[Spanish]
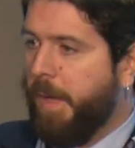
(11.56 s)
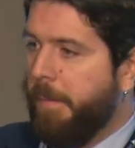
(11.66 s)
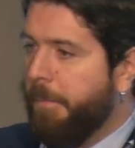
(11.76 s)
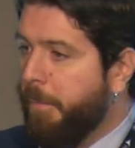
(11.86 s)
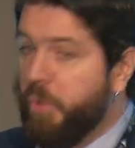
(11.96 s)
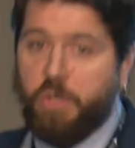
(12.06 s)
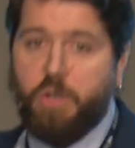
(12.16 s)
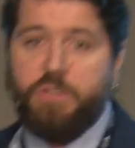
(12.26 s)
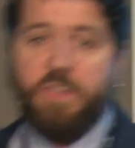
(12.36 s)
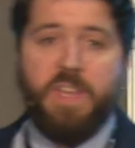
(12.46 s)
Vuestros
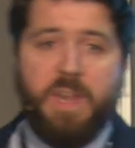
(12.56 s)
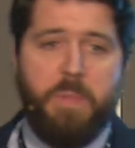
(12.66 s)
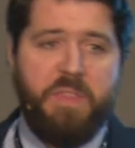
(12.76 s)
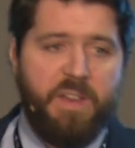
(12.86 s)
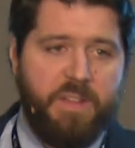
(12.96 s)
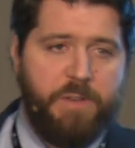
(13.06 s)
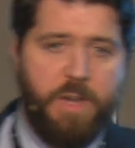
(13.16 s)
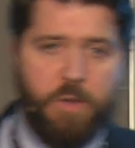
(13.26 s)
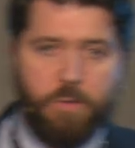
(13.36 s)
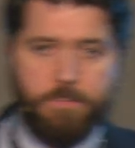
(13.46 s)
coches tienen pinzas de
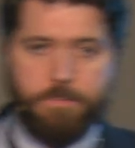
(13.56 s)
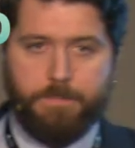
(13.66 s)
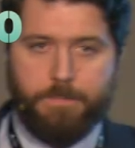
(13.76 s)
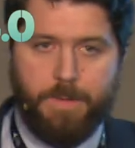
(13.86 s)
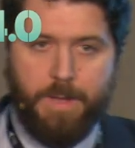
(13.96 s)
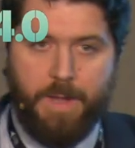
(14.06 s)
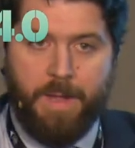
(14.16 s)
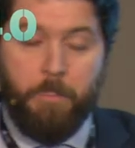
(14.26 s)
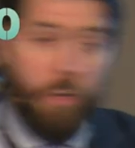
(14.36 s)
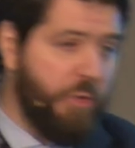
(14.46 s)
freno.
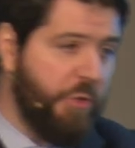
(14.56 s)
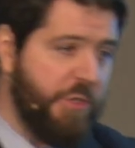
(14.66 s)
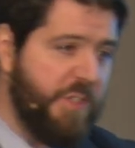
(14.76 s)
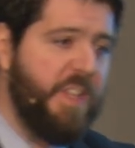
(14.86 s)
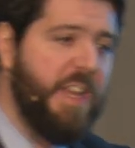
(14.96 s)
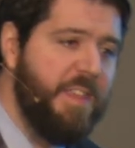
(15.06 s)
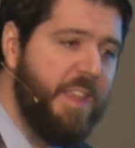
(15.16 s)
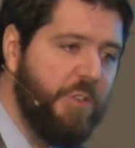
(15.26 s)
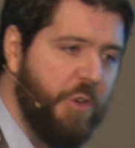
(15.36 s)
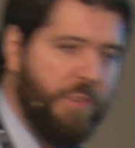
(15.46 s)
Vuestros coches tienen
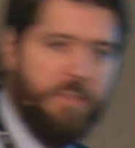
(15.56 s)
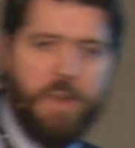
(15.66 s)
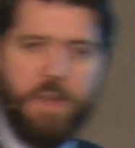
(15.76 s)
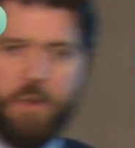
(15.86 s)
discos de freno.